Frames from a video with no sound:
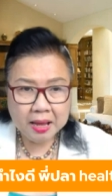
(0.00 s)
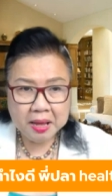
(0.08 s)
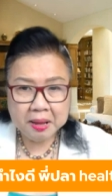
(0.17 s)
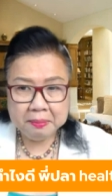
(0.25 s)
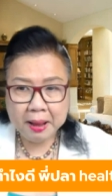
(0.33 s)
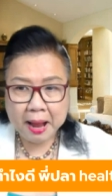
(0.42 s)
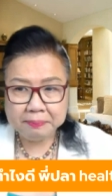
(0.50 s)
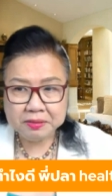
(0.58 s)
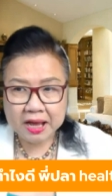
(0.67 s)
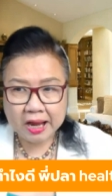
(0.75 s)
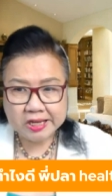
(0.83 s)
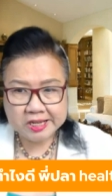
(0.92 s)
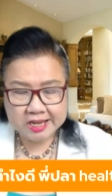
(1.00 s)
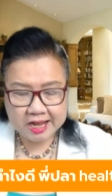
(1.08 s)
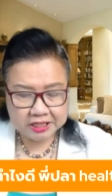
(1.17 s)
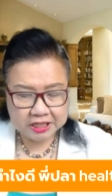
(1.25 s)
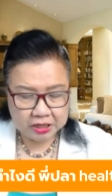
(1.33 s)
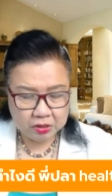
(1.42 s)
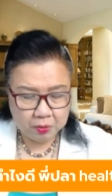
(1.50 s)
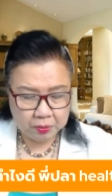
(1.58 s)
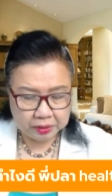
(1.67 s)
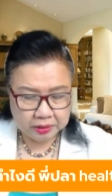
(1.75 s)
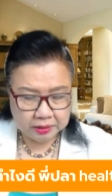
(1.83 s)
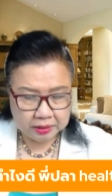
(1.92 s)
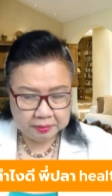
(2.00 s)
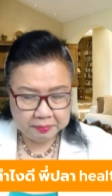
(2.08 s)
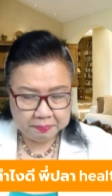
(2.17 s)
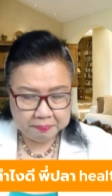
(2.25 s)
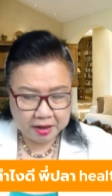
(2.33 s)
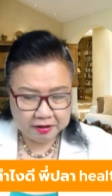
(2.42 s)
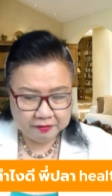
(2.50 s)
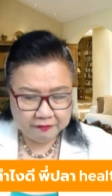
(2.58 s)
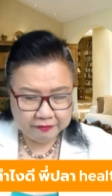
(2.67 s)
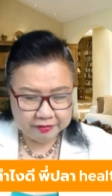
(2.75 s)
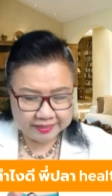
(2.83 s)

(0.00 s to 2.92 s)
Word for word: ภาพชัดเสียงชัดกดหนึ่งให้พี่ปลาหน่อย